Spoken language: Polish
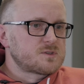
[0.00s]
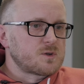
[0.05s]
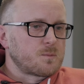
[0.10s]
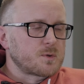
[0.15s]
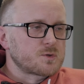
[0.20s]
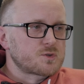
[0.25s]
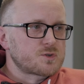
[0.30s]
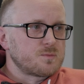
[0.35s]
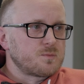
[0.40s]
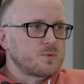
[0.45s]
co
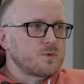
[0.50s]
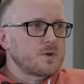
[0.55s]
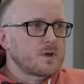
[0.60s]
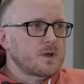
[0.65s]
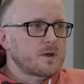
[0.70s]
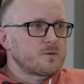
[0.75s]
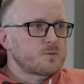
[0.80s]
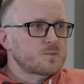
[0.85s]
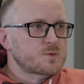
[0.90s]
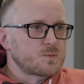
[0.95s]

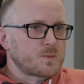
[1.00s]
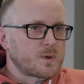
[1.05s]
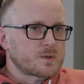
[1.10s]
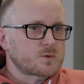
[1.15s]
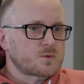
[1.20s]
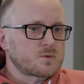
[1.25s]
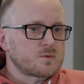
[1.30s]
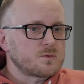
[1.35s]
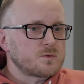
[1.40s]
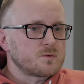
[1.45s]
potrzebuje w
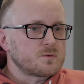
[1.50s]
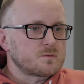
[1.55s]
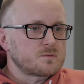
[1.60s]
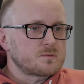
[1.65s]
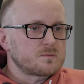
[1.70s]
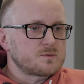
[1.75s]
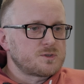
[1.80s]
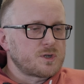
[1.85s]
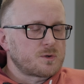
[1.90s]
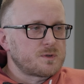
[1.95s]
przypadku
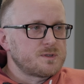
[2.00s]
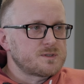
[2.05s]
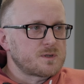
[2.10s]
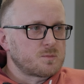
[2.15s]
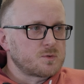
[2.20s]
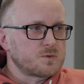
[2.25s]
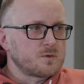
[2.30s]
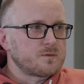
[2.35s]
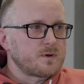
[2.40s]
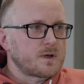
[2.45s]
działki
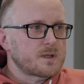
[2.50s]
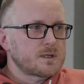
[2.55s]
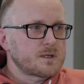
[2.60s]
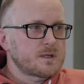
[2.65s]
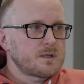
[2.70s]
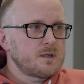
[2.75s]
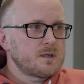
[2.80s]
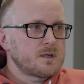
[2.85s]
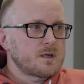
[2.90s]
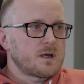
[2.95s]

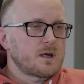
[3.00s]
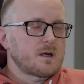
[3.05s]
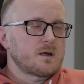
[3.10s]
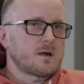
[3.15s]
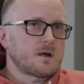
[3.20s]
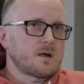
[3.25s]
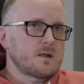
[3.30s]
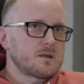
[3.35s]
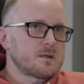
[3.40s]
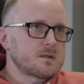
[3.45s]
zabudowanej,
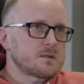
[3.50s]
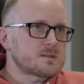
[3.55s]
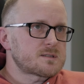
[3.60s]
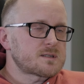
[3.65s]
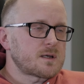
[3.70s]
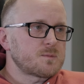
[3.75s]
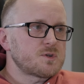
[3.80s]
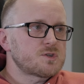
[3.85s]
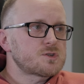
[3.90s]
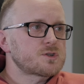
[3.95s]
ale
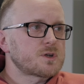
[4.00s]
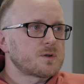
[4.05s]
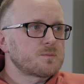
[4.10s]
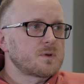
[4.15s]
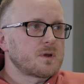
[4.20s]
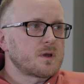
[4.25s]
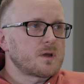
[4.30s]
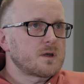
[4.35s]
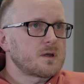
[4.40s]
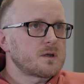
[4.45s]
sami z
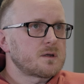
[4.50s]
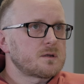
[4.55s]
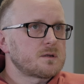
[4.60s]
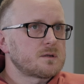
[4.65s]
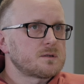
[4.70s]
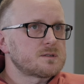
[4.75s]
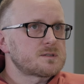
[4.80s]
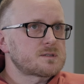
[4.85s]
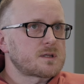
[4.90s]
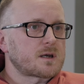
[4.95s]
siebie
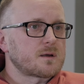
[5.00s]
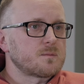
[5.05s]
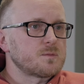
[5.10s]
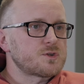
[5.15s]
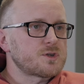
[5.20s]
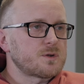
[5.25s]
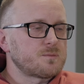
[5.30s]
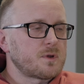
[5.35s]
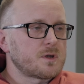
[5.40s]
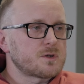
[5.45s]
staramy
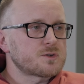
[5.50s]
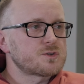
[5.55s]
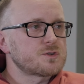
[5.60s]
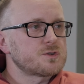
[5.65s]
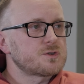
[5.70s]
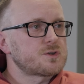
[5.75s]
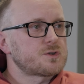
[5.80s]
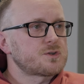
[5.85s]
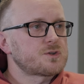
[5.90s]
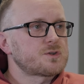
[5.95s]
się
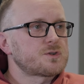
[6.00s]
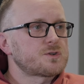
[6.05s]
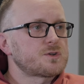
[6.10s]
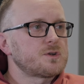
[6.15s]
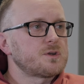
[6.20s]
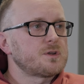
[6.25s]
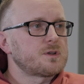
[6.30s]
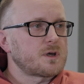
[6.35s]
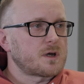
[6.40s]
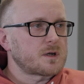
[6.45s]
mierzyć
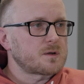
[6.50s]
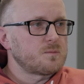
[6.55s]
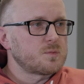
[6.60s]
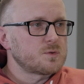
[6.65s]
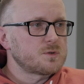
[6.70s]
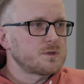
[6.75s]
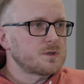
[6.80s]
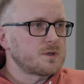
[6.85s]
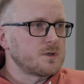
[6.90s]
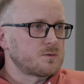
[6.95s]
i tak
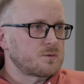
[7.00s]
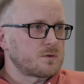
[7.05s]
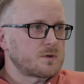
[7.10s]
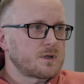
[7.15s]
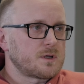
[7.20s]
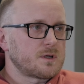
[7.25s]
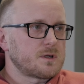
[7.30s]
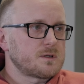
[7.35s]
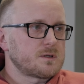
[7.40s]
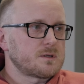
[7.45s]
budynki,
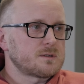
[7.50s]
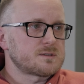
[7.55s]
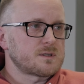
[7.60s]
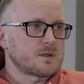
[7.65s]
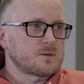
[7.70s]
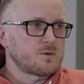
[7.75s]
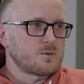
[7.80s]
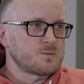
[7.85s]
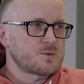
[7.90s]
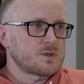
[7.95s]
które
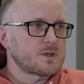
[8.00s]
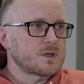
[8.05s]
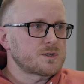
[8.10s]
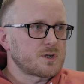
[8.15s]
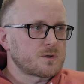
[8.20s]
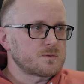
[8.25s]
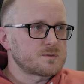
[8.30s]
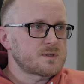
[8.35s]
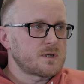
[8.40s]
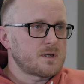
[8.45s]
znajdują się na
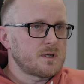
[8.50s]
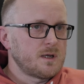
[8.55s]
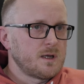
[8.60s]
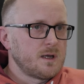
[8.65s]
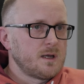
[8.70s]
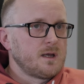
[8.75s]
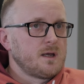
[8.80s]
działce.